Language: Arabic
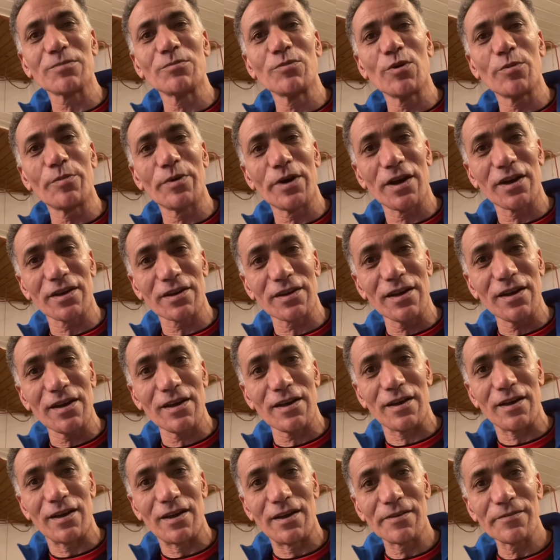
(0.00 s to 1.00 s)

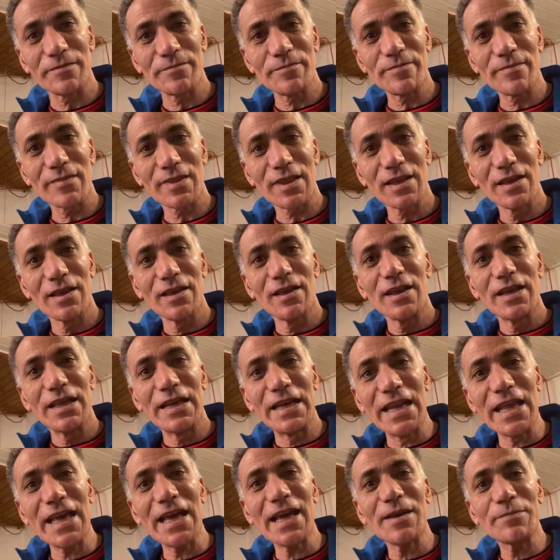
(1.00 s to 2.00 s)
مباراه
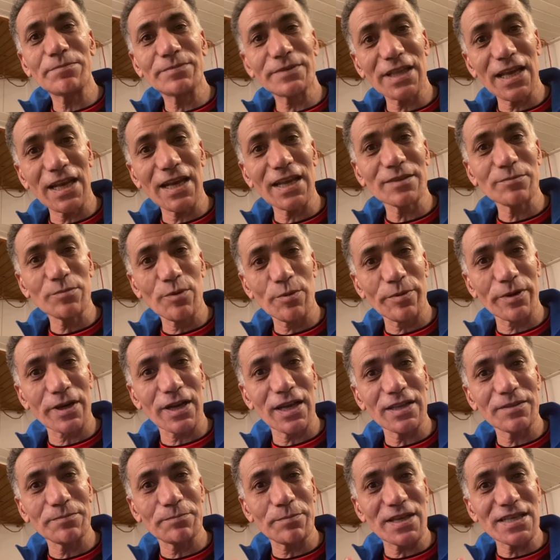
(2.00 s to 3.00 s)
لعب ثلاث
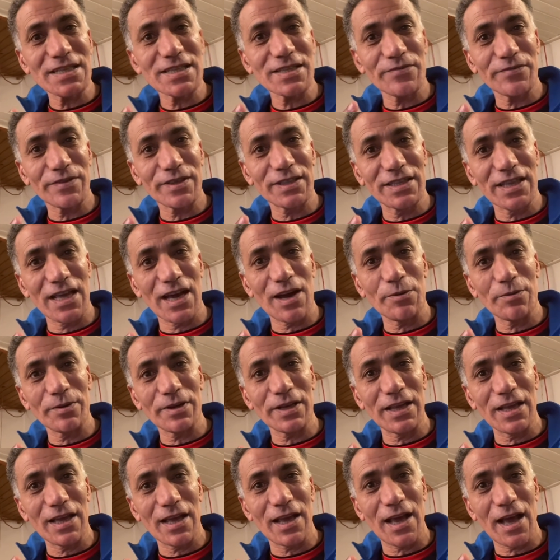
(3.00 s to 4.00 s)
مباريات بس في
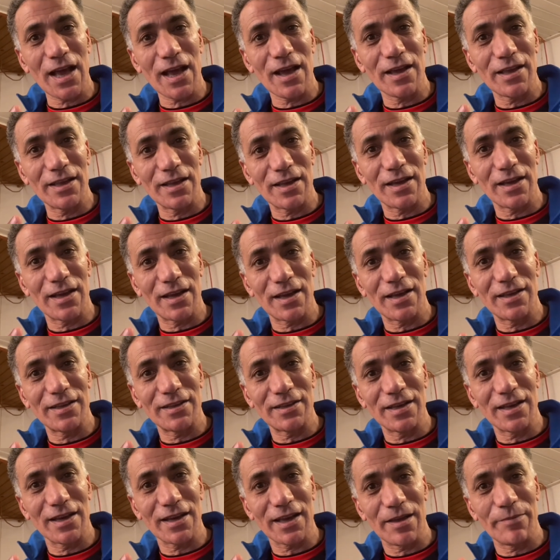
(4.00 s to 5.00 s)
الدوري يا يا
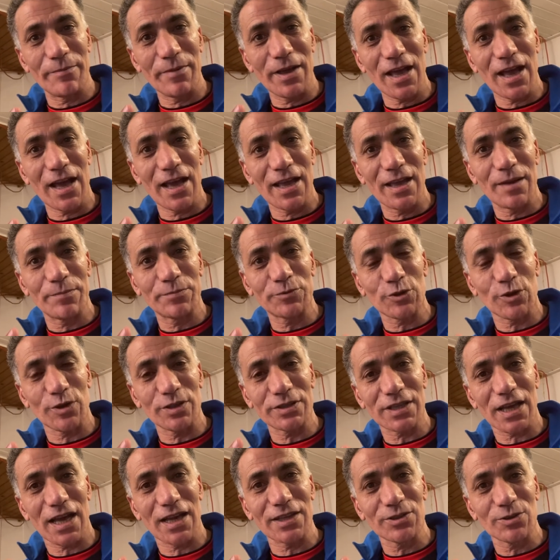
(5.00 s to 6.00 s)
يا جماعه يا بتوع
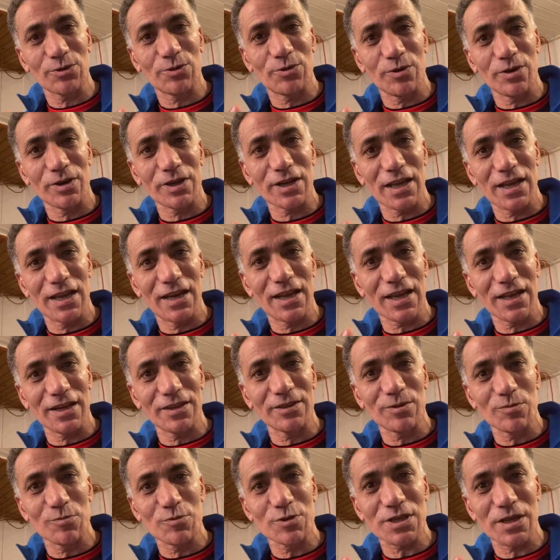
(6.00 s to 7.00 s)
اتحاد الكوره يا لجنه
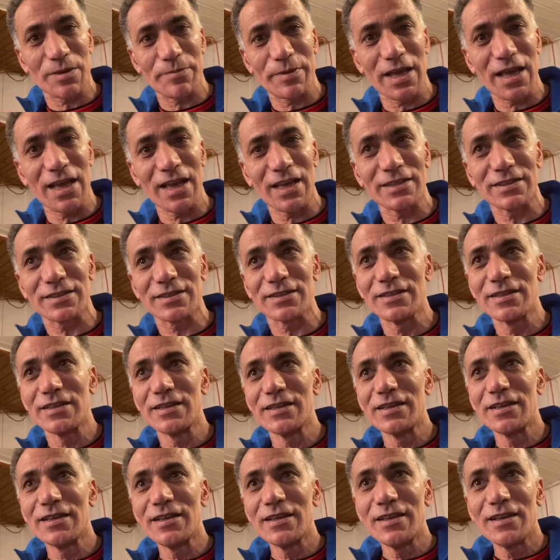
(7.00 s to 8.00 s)
المسابقات
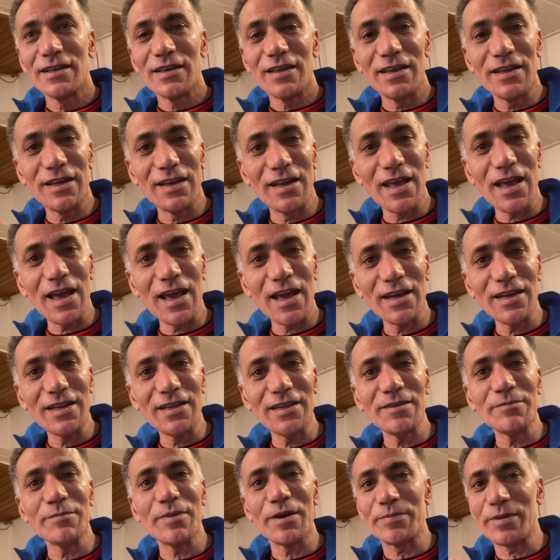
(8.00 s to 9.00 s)

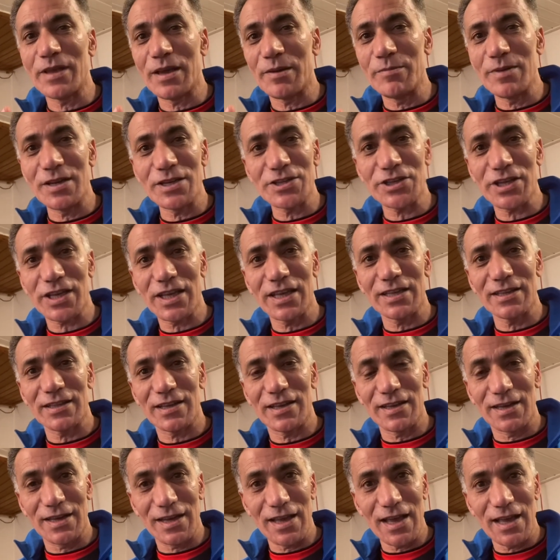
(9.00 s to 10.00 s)
الاهلي ما بيعملش
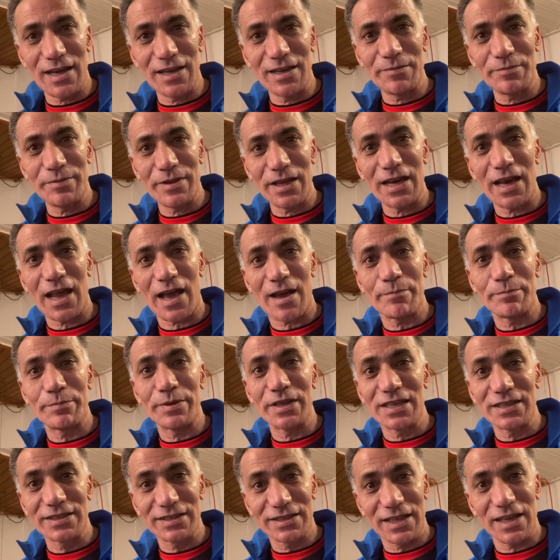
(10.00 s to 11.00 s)
كده الاهلي بيلعب
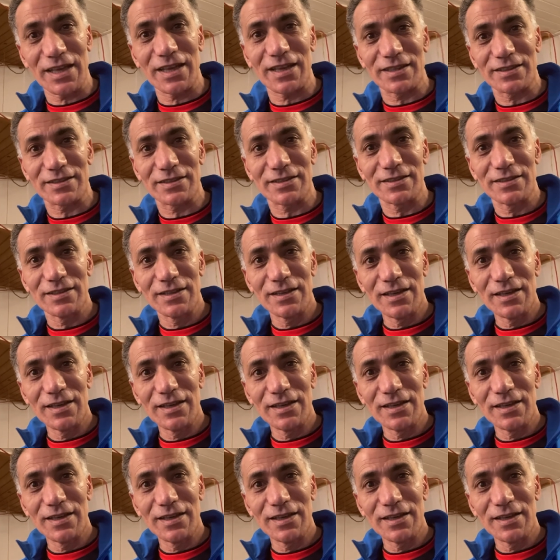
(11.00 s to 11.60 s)
بينضغط